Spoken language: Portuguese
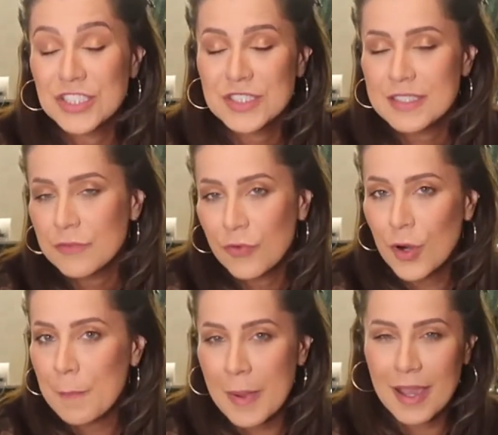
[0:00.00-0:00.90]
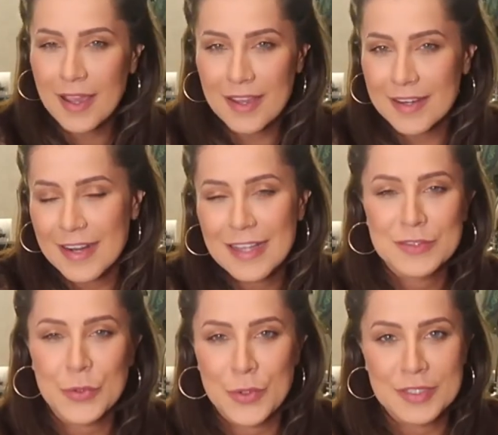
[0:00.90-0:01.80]
desinformar a
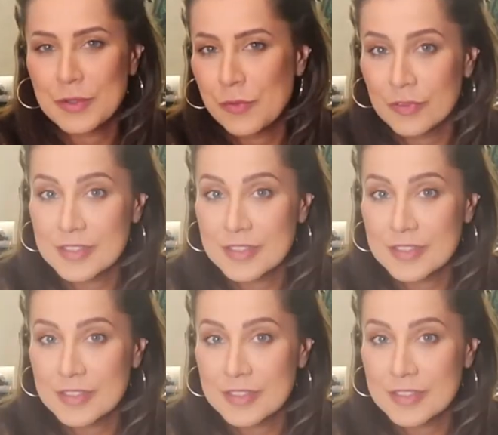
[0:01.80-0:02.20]
torta com